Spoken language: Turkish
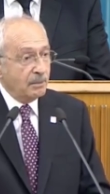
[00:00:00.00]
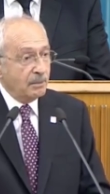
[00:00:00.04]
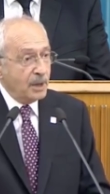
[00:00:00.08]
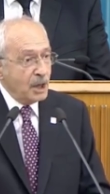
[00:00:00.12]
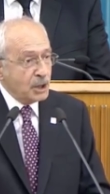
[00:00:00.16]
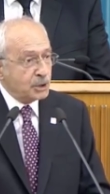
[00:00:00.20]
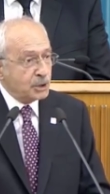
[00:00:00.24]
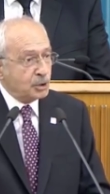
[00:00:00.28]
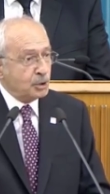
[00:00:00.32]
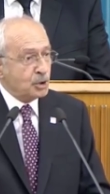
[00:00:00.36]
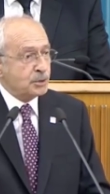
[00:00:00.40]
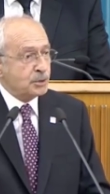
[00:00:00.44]

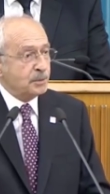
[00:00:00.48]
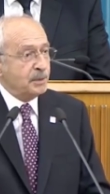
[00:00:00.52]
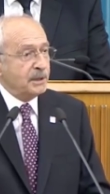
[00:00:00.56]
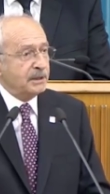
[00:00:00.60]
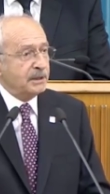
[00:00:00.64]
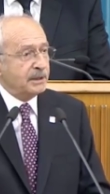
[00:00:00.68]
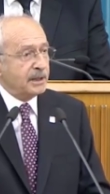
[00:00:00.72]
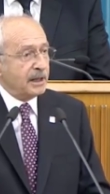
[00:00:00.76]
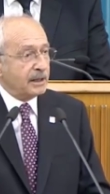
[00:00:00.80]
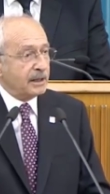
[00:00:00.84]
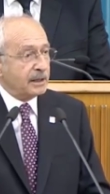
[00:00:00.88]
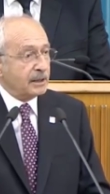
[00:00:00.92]
500
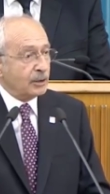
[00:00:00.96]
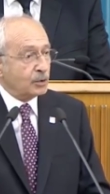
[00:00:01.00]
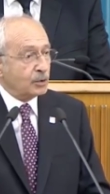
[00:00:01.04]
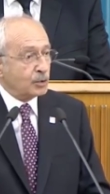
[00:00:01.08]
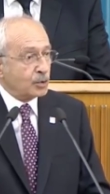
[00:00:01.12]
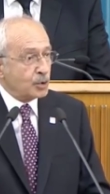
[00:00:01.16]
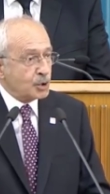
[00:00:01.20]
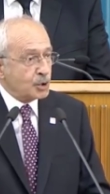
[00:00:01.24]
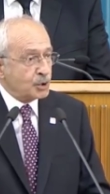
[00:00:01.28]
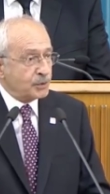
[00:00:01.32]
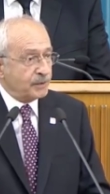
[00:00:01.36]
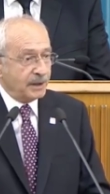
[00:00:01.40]
bin liralık
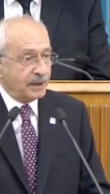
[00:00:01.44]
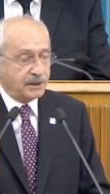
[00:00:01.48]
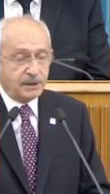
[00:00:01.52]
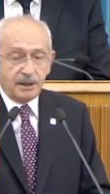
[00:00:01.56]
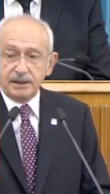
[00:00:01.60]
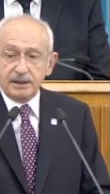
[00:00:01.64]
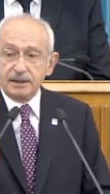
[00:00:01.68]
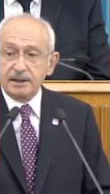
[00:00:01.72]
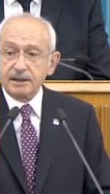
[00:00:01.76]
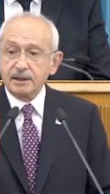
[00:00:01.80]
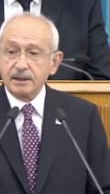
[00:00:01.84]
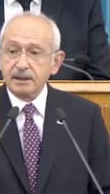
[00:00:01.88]

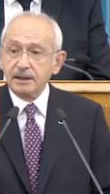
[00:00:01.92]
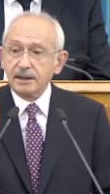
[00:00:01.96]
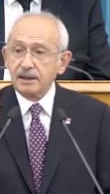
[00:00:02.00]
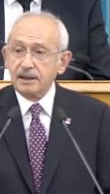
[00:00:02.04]
rüşvetin